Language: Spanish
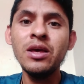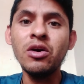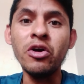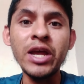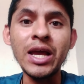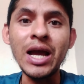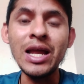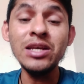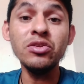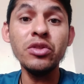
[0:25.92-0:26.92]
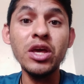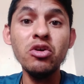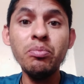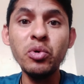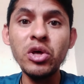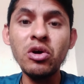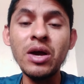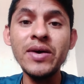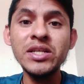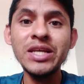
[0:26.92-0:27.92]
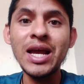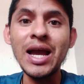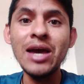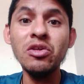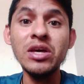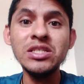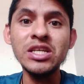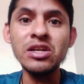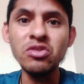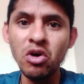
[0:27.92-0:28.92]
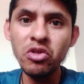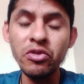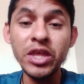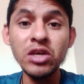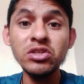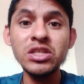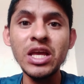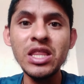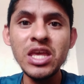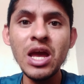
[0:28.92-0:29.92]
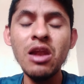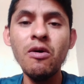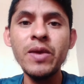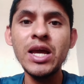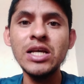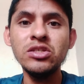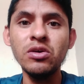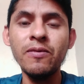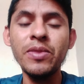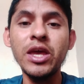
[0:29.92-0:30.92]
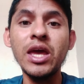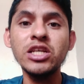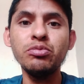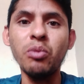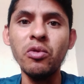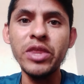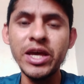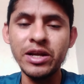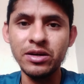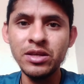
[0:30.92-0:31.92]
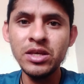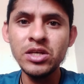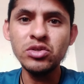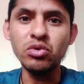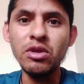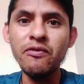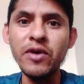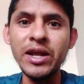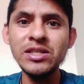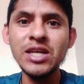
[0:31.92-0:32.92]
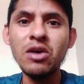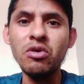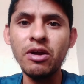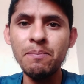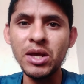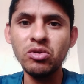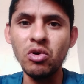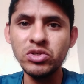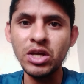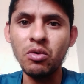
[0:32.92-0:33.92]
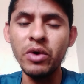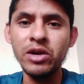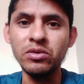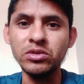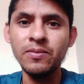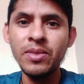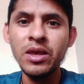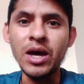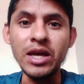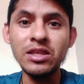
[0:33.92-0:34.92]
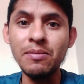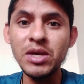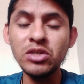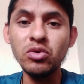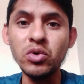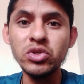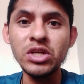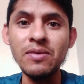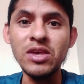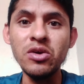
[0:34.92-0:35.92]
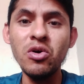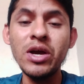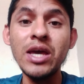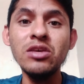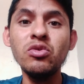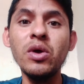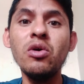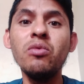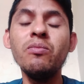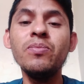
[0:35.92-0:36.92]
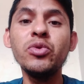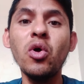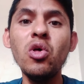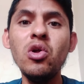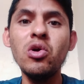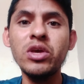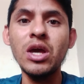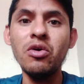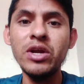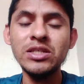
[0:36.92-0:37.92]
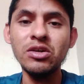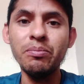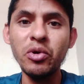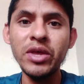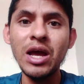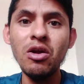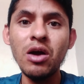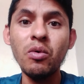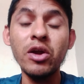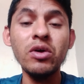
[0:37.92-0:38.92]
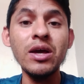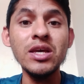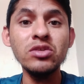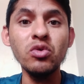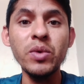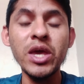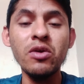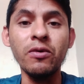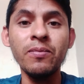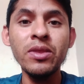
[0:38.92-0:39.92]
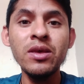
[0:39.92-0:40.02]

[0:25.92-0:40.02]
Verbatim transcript: Jorge Cali, donde ellos pudieron haberse cajado de decir no, donde ellos tenían la obligación de exponer sus diferencias con respecto a los acuerdos. Ahí también estuvo Savillón, ahí estuvieron todos los que ahora se oponen a los acuerdos, ahí estuvieron.